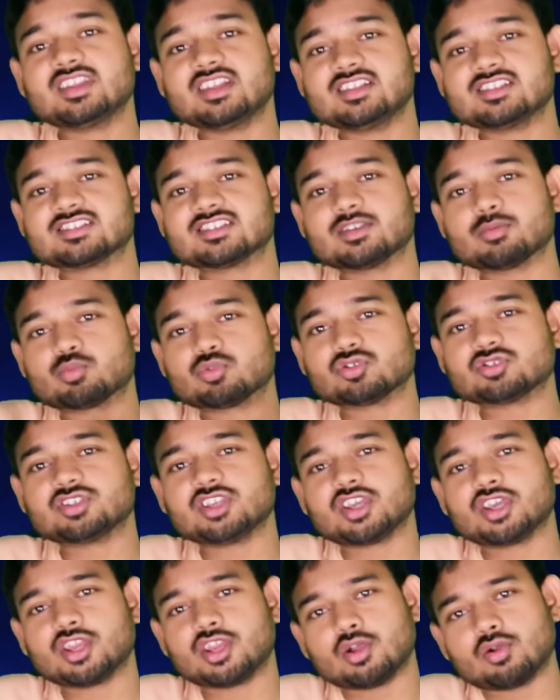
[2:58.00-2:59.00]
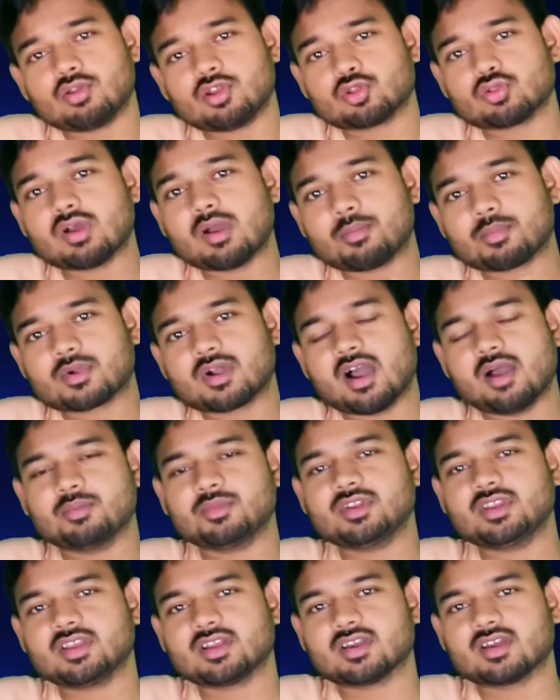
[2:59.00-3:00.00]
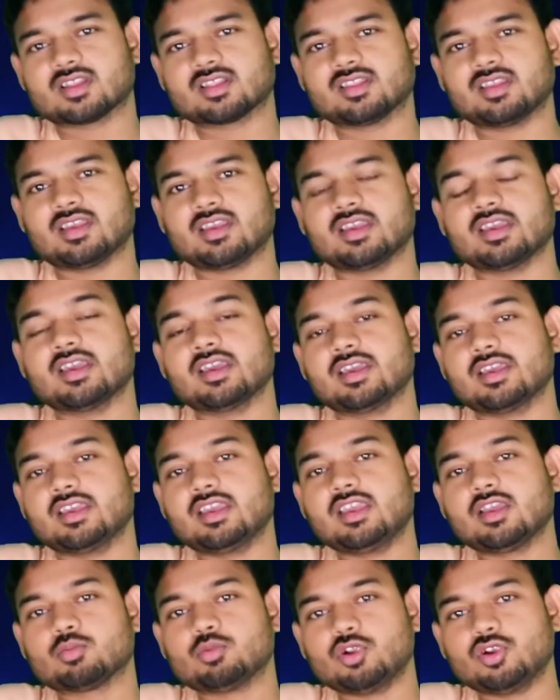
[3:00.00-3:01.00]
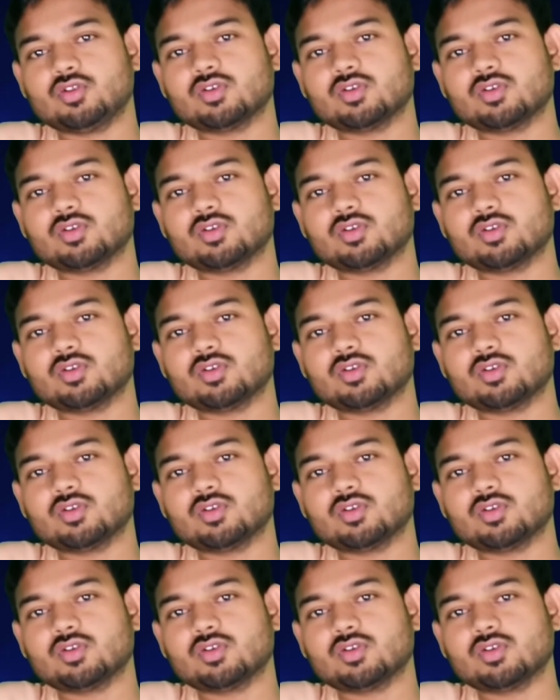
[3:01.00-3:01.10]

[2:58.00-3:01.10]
दिल से पूछिए कि रेगुलर तो आप काम ही नहीं करते हैं एक